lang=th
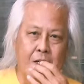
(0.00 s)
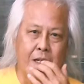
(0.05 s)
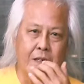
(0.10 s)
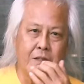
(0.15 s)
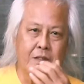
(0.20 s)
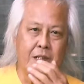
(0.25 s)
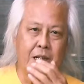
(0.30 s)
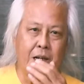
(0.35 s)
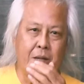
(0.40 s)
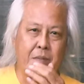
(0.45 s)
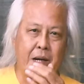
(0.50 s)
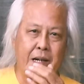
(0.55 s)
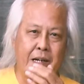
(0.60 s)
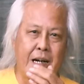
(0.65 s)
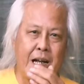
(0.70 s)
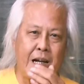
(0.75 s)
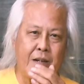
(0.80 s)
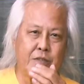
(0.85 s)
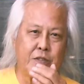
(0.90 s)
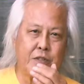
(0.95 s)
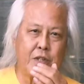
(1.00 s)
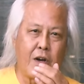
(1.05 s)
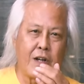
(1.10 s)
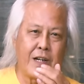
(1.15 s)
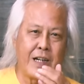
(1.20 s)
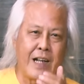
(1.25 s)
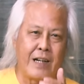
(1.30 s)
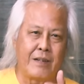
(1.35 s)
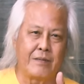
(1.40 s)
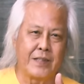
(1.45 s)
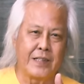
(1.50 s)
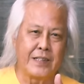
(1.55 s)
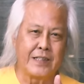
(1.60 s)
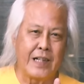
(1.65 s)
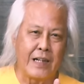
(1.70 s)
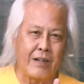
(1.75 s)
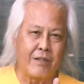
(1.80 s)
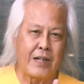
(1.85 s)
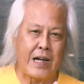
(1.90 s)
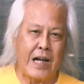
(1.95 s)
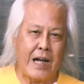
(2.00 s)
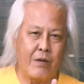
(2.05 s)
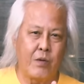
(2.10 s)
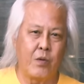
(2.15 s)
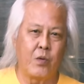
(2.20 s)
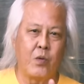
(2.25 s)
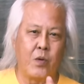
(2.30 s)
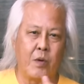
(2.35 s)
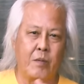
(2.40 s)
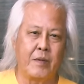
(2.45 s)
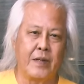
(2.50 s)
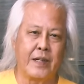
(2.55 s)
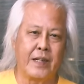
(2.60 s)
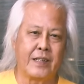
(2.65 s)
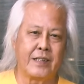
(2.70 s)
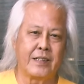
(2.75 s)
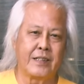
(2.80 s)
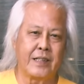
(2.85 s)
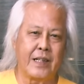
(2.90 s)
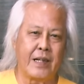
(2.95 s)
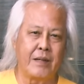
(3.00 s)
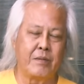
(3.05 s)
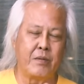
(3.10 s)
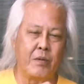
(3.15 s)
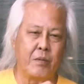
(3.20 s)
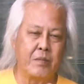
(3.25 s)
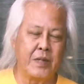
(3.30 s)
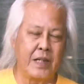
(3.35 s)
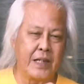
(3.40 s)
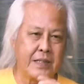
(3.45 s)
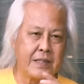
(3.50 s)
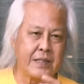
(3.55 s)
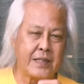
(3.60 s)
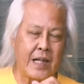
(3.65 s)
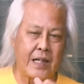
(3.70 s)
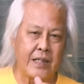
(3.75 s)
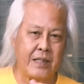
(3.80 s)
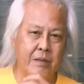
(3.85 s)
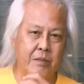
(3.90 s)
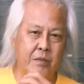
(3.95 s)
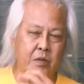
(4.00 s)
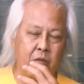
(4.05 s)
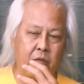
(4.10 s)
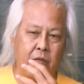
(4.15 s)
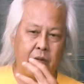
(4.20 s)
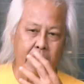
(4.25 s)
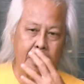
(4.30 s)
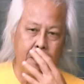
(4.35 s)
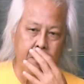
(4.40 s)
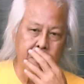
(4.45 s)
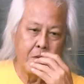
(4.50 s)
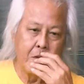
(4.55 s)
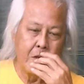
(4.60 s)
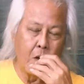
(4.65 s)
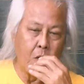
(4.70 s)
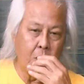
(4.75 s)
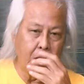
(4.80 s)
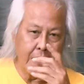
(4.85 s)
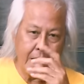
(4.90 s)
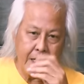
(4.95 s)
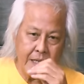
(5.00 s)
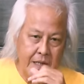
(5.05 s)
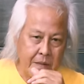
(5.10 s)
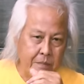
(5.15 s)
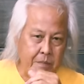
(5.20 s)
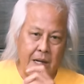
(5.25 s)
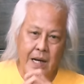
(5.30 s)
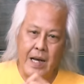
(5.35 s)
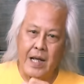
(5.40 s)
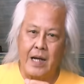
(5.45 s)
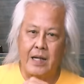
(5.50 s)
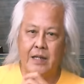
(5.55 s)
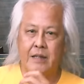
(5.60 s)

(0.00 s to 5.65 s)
เราต้องเราแบ็กกราวด์ย้อนหลังเลยตั้งแต่เราเก้าขวบเลยนะตั้งแต่ผมเรียนสาธิตปทุมวันโรงเรียนนี่ประหลา